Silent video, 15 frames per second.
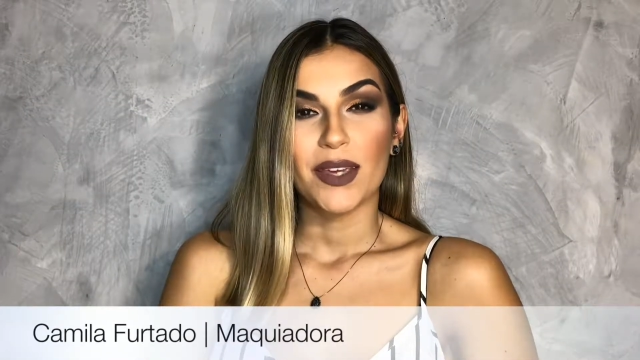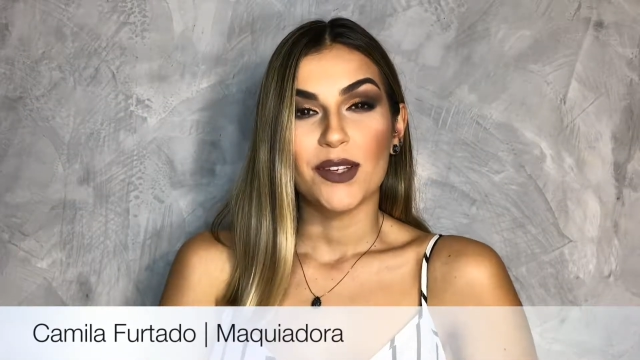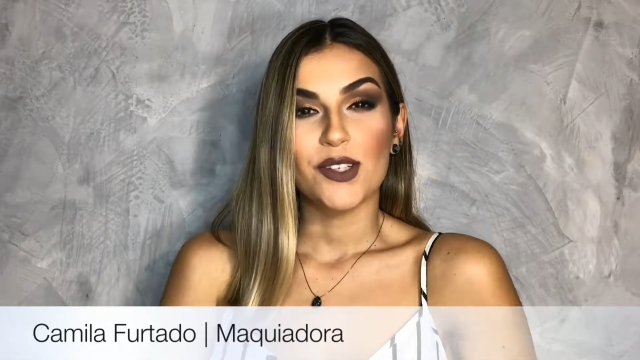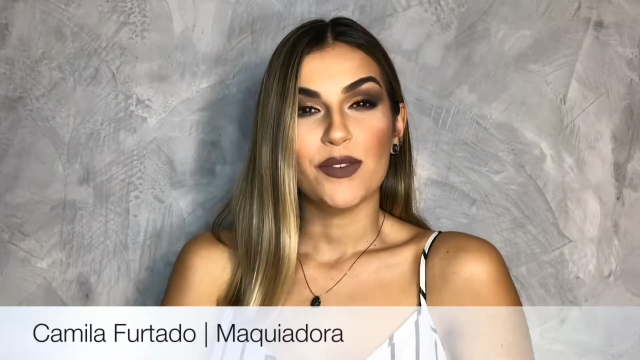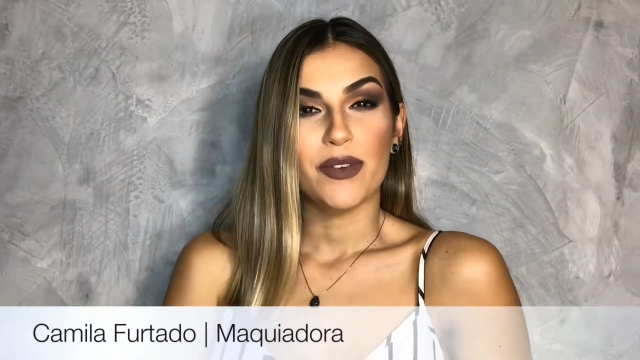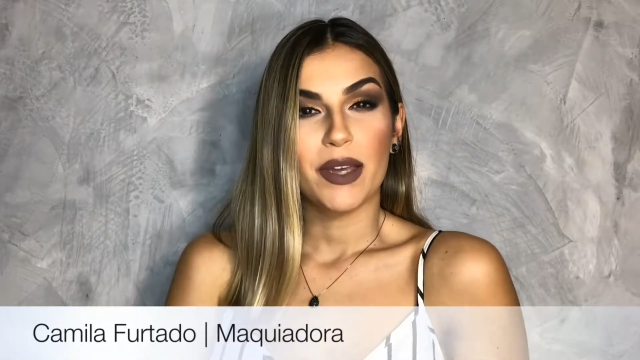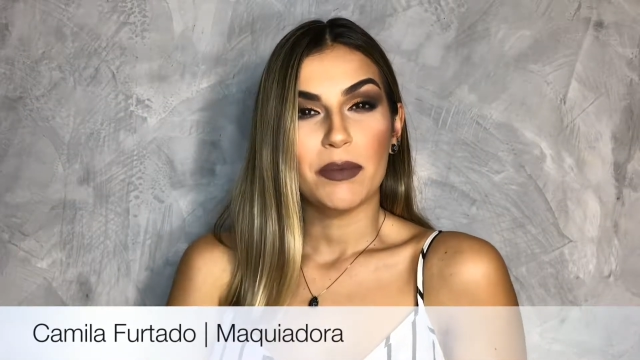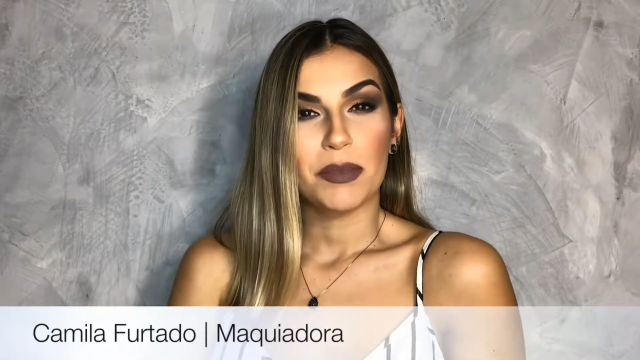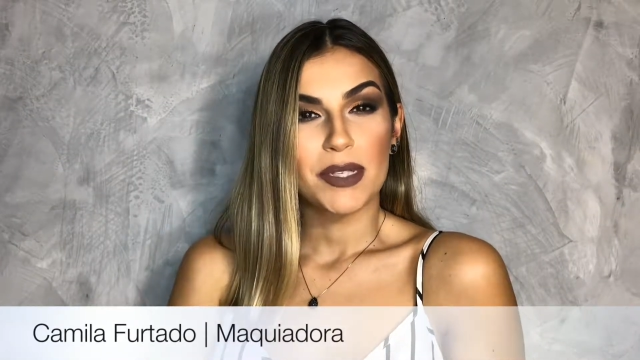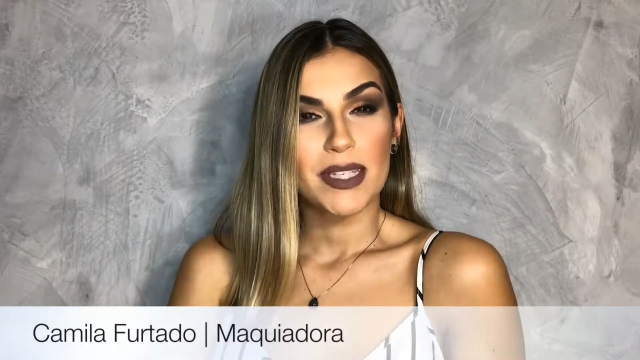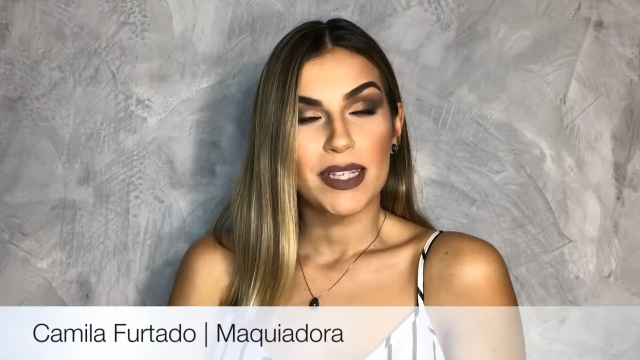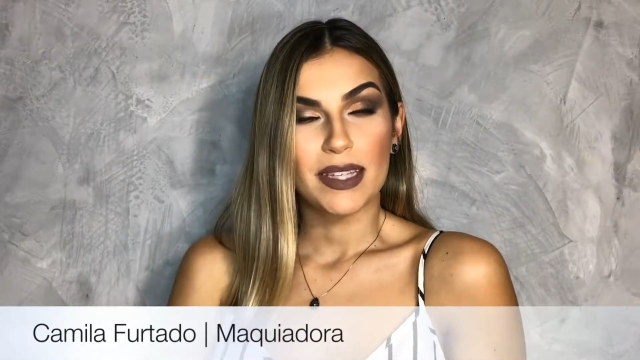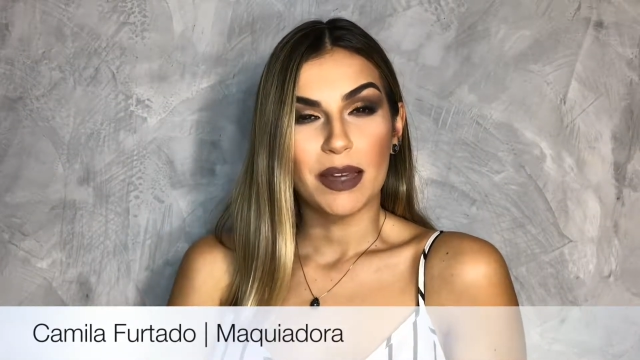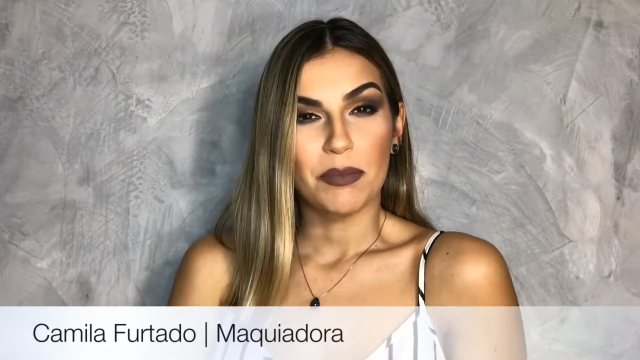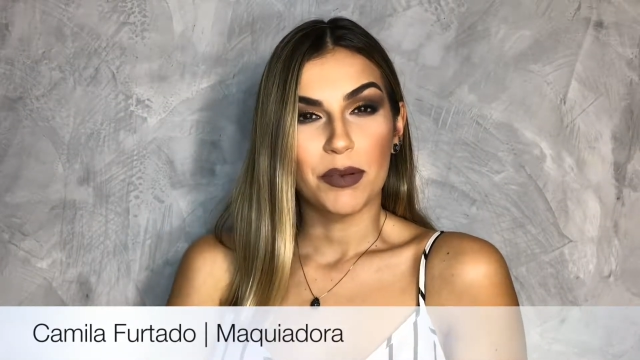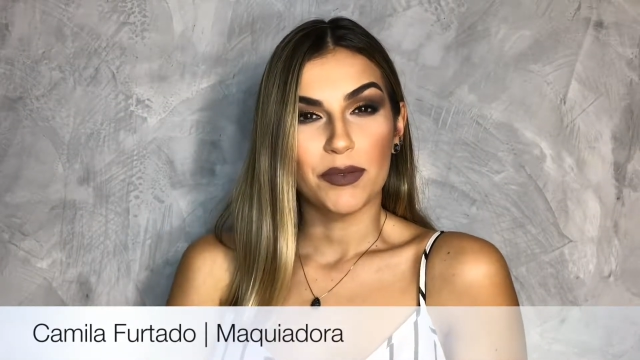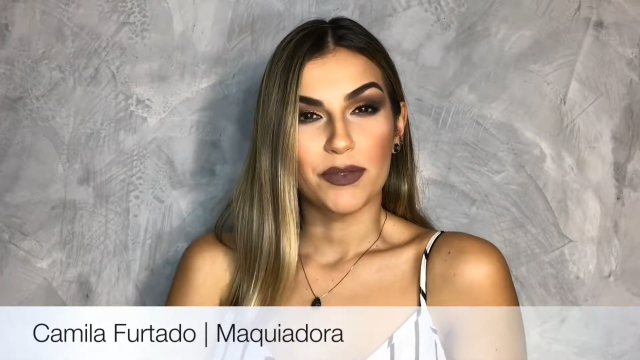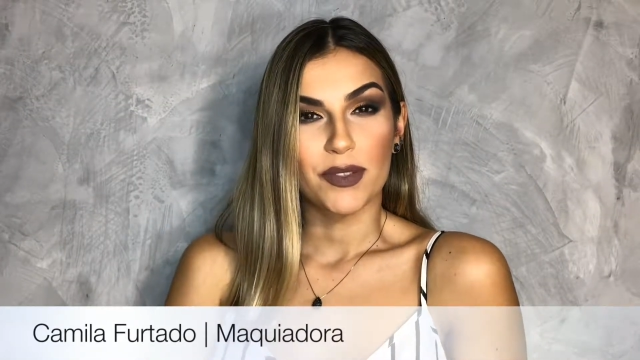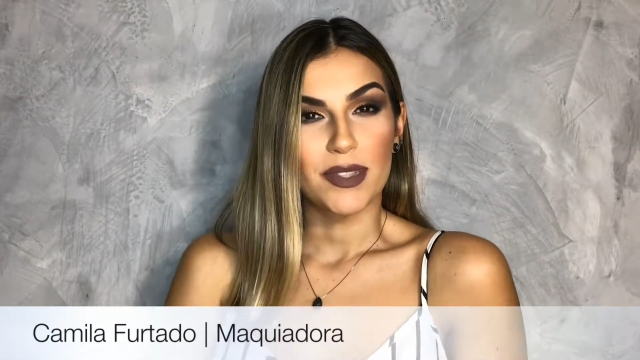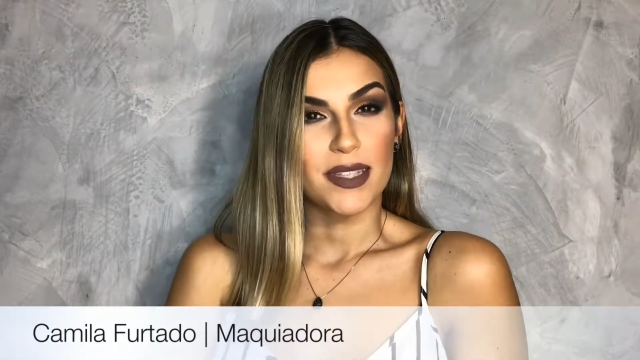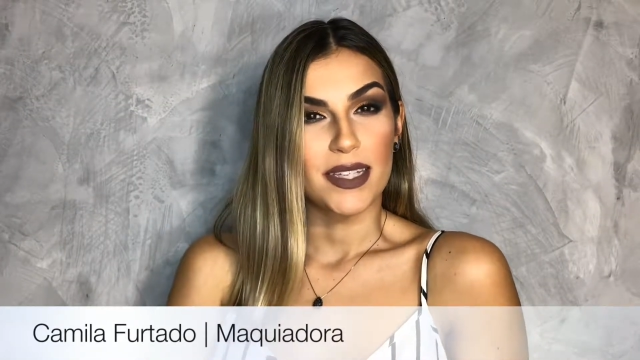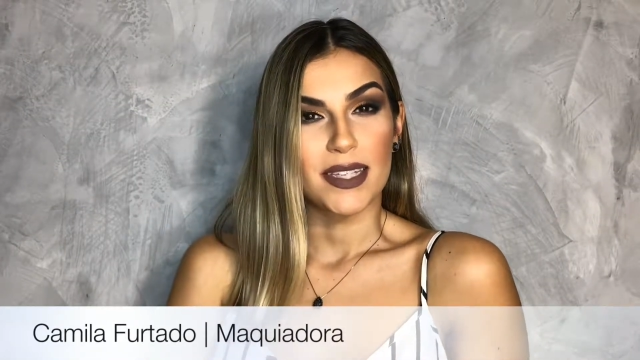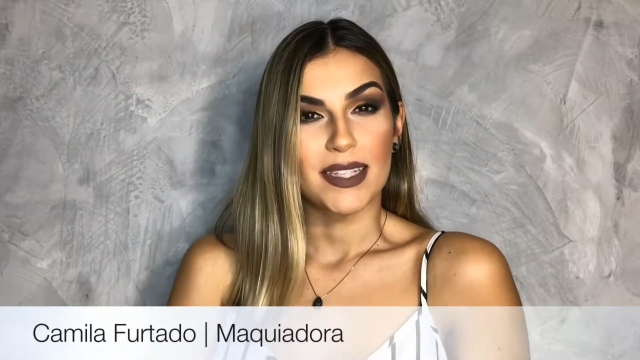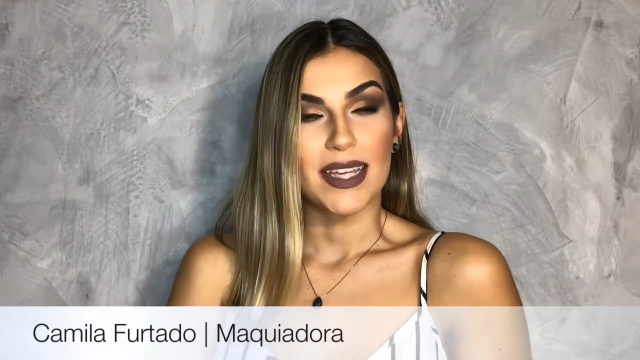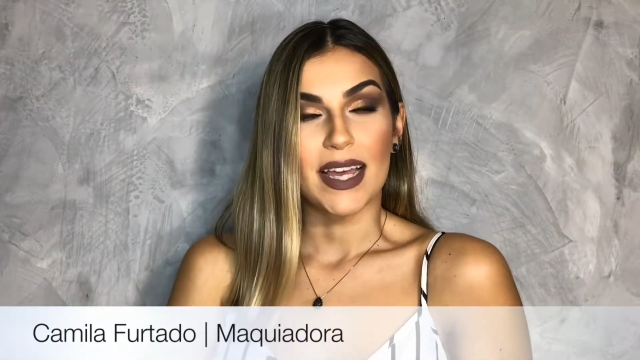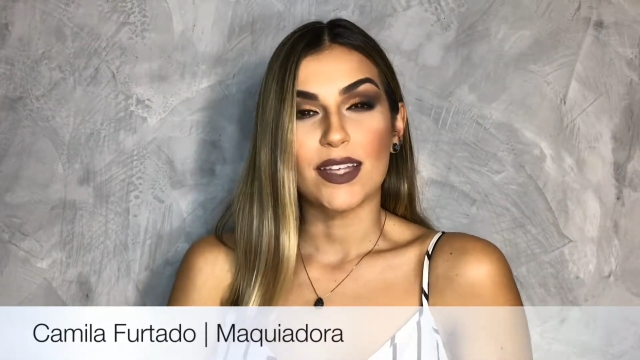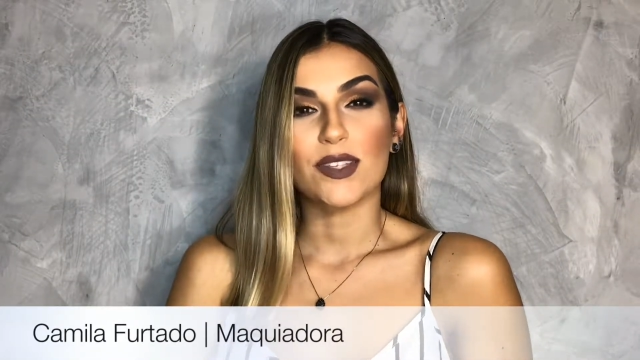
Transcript: e hoje venho apresentar para vocês